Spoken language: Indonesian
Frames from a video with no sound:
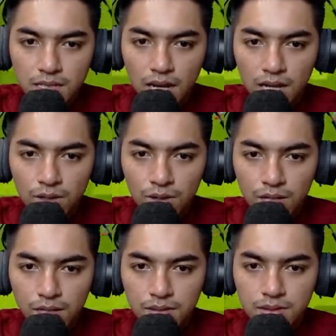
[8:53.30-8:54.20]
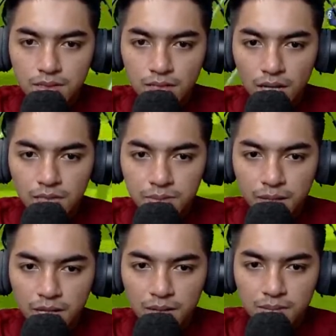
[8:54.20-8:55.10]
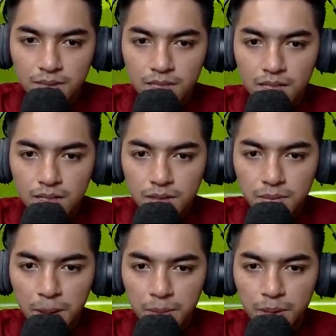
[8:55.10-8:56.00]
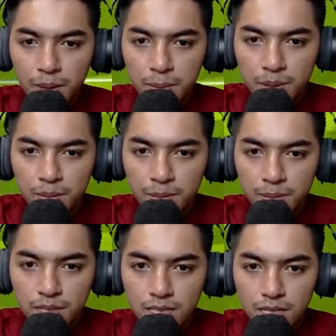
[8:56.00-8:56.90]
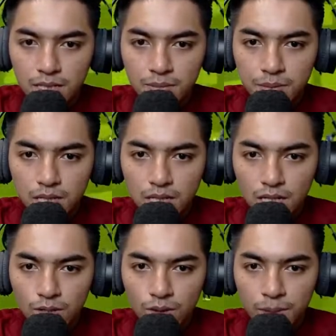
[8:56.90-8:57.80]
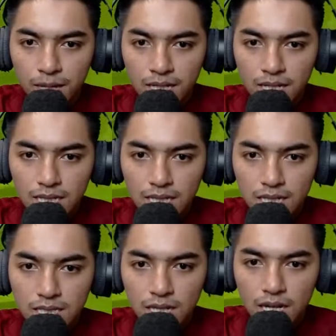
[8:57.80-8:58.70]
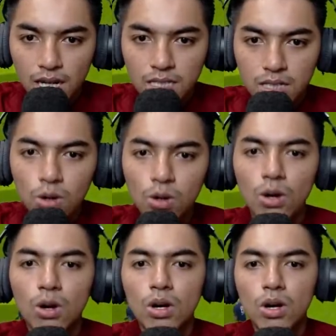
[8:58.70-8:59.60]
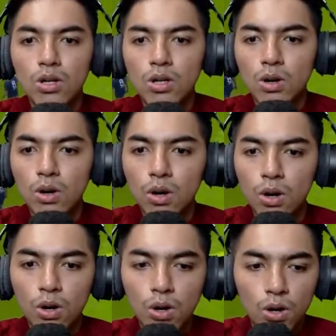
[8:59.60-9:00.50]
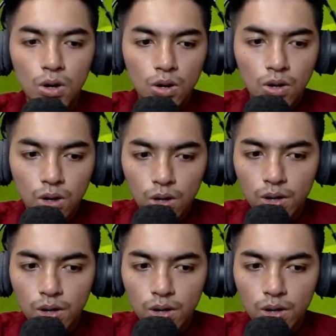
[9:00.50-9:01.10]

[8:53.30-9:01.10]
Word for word: Karo ya. Eh. As Beckham. Bape, Bape, Bape cari temen. Ada Romaria kita ke sana lagi. Oh. oh. Oh, oh, oh, oh.